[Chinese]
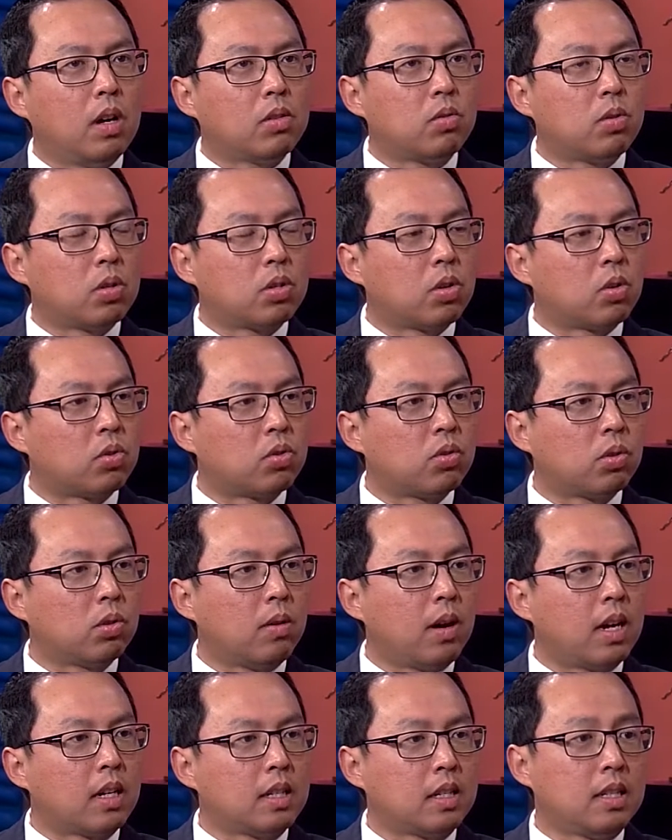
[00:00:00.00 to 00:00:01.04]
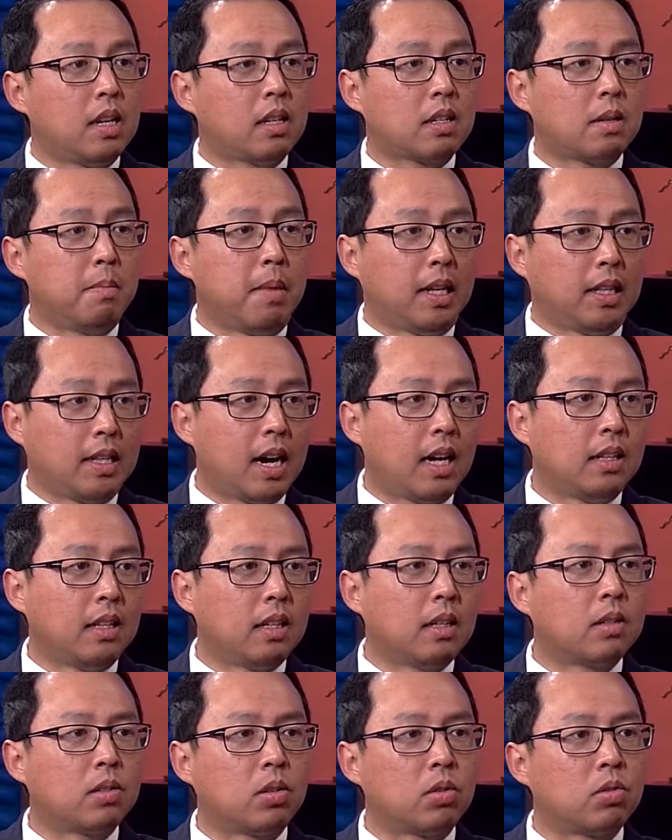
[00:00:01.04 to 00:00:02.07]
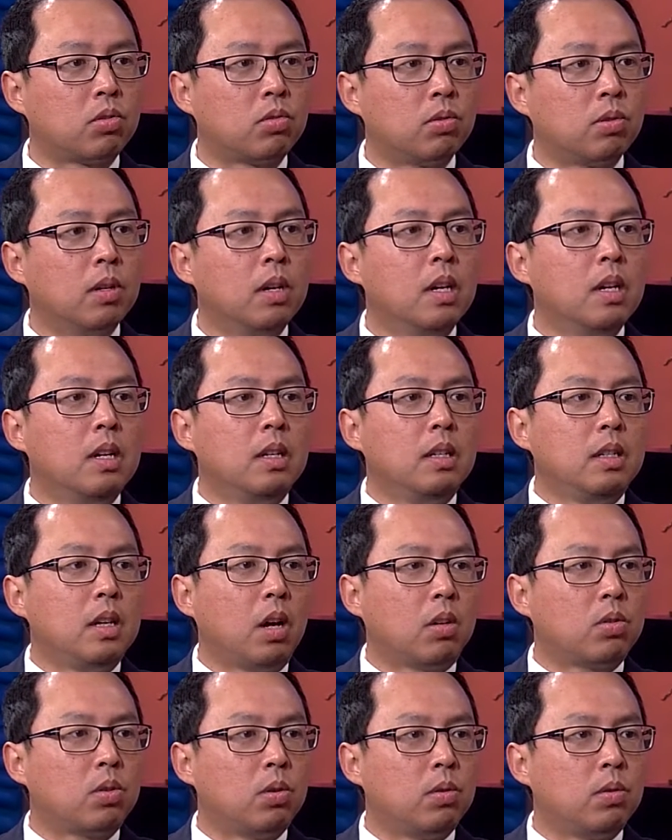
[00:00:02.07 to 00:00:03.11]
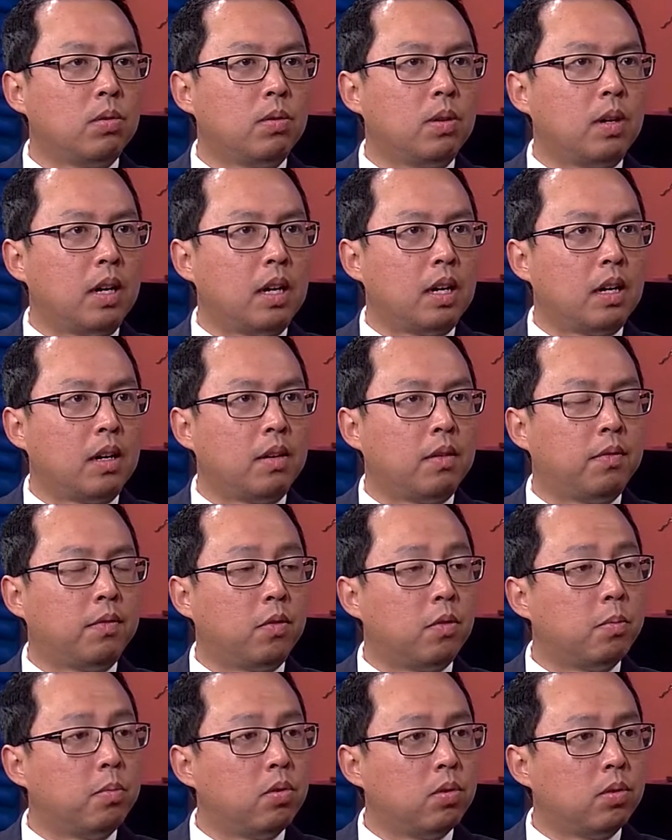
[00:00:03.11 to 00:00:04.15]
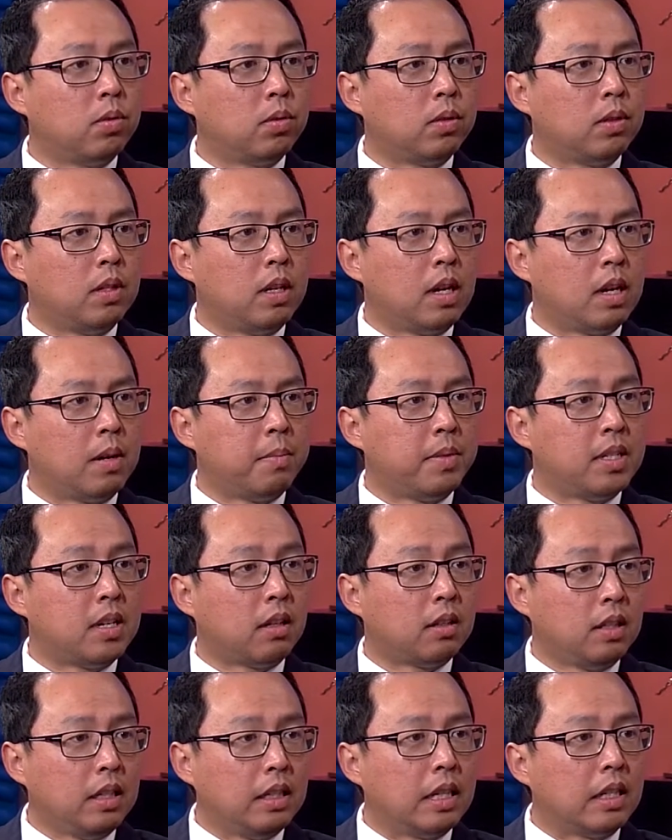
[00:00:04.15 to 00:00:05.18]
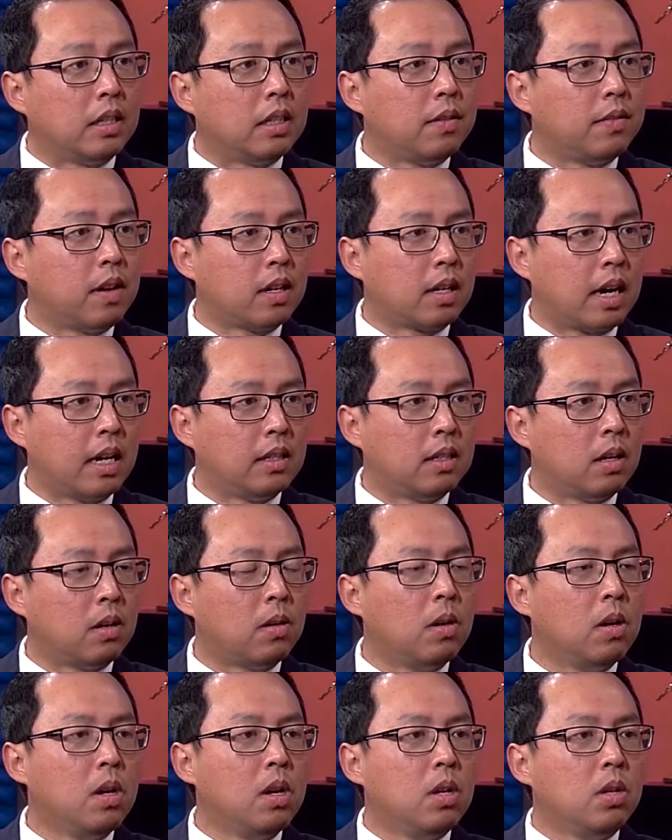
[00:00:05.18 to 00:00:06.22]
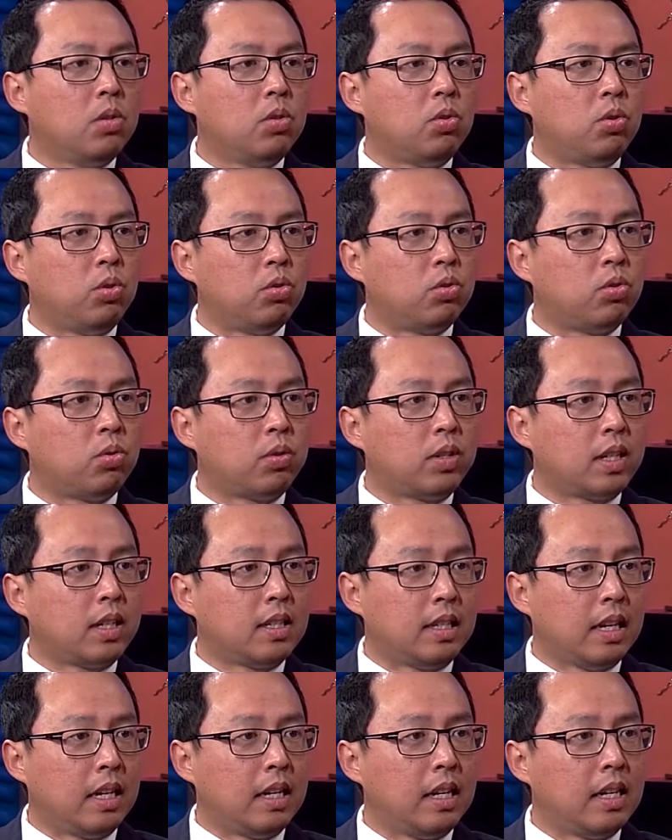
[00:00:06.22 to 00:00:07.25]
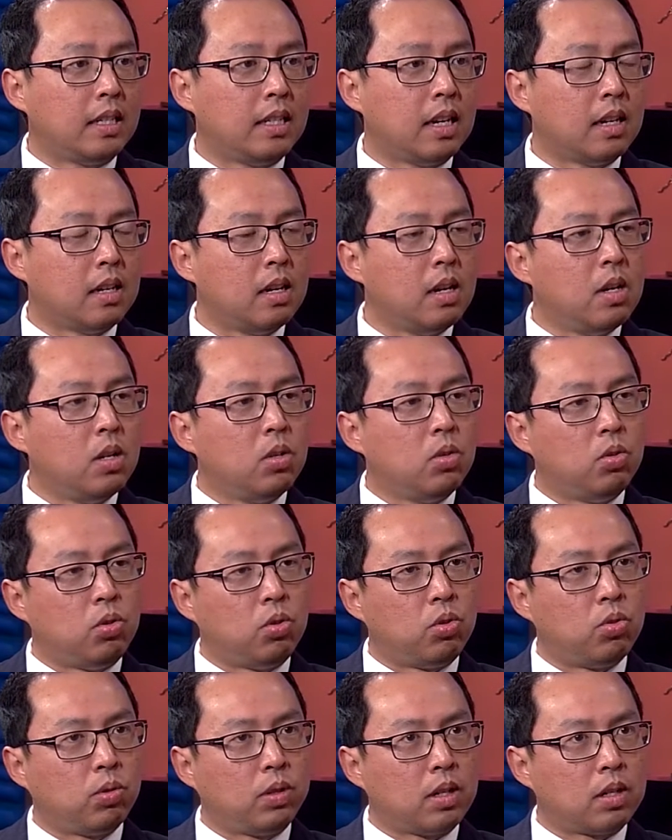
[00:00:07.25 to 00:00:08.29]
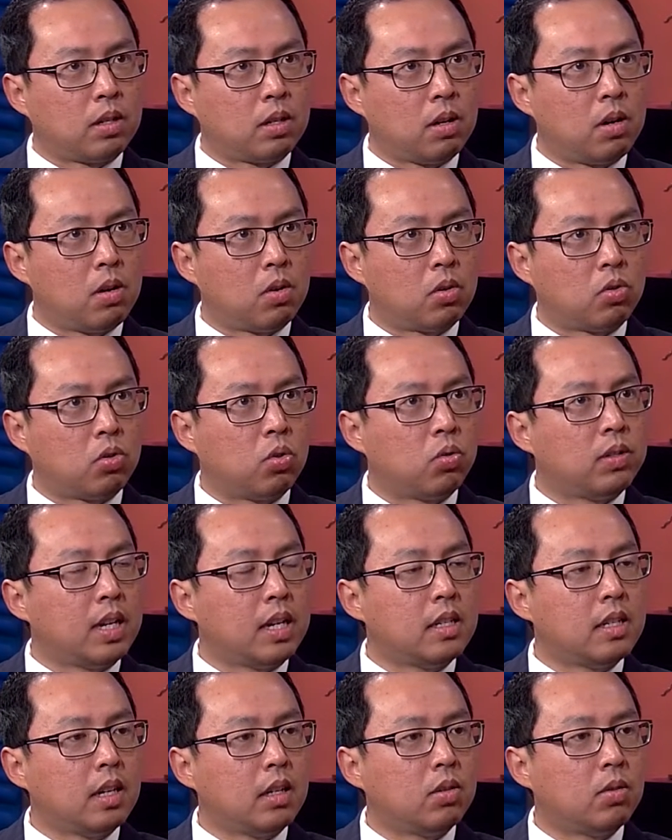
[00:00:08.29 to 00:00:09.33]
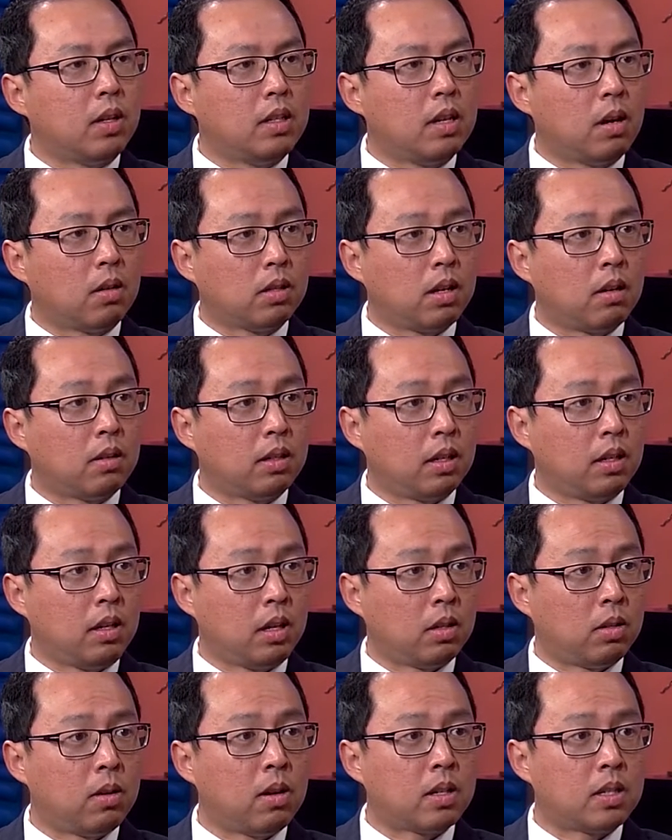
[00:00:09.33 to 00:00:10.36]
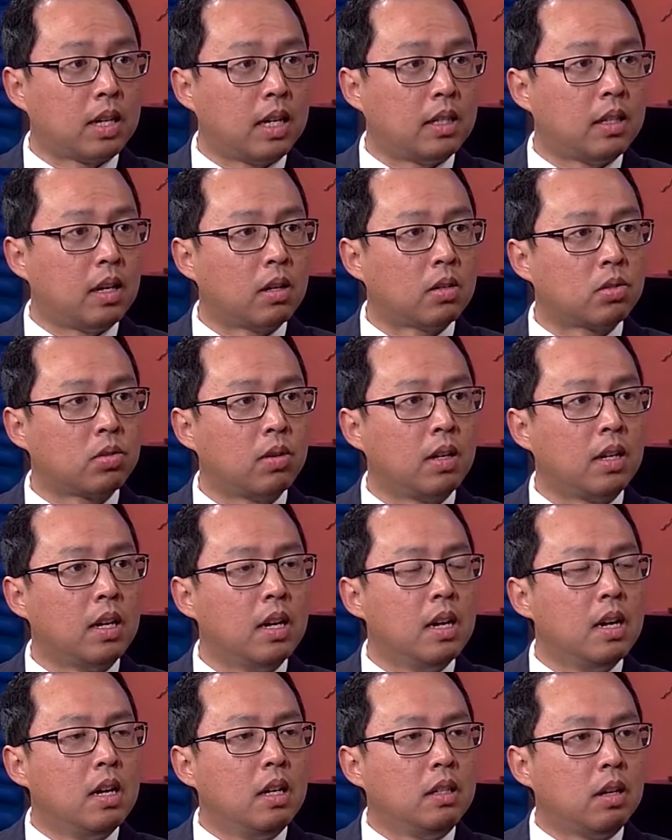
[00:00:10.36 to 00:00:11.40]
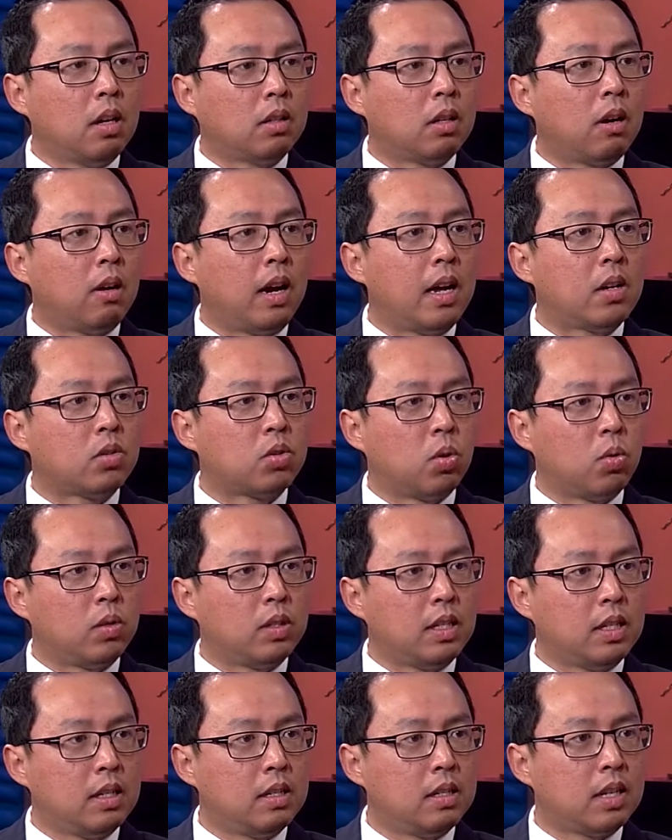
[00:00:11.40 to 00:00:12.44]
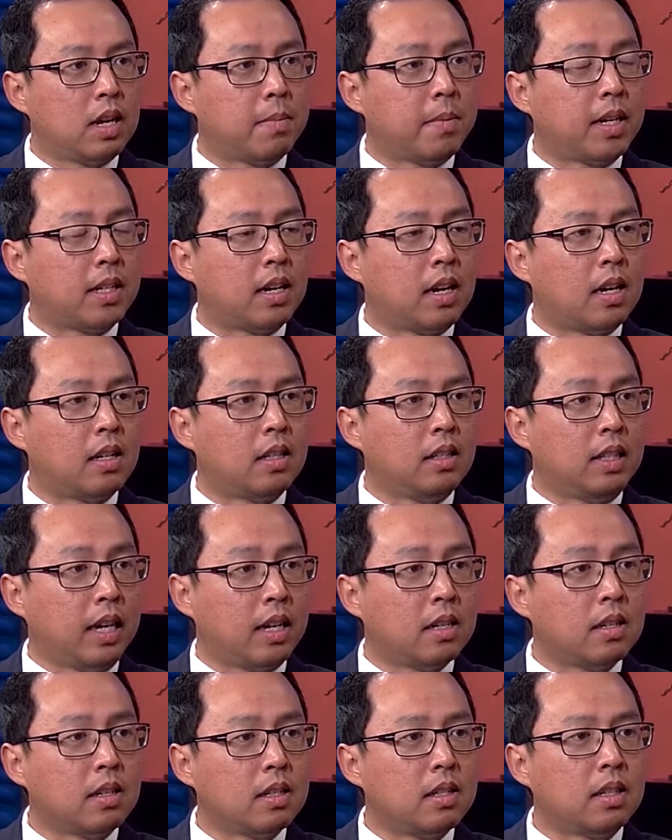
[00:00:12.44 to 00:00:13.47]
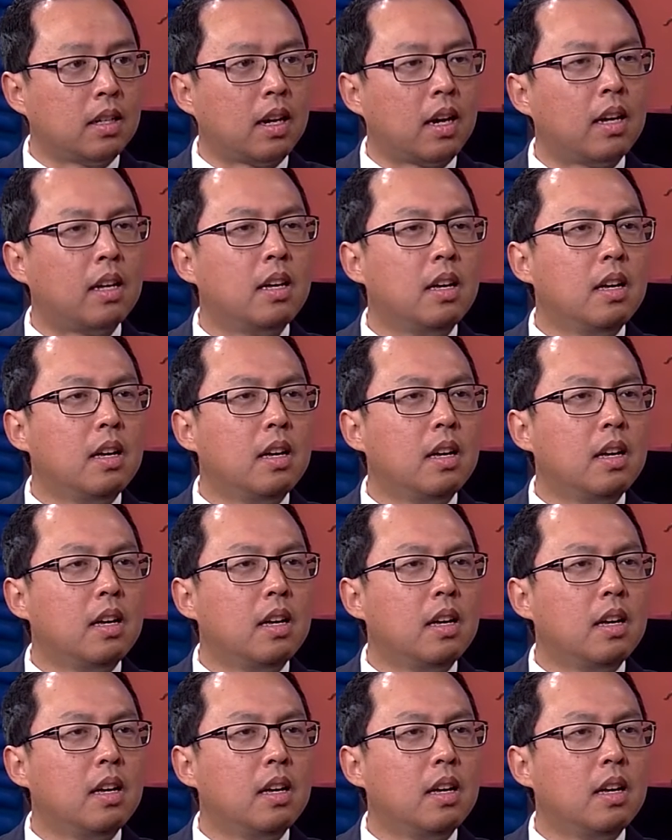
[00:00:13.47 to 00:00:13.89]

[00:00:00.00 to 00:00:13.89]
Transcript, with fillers: 做手术的话，实际上是蛮大的一个手术，要从呃腹部呃比较低一点的地方开刀，取出这个前列腺，取出的时候中间这一段尿道也也都要摘掉，所以尿道还要重新再把它粘合起来。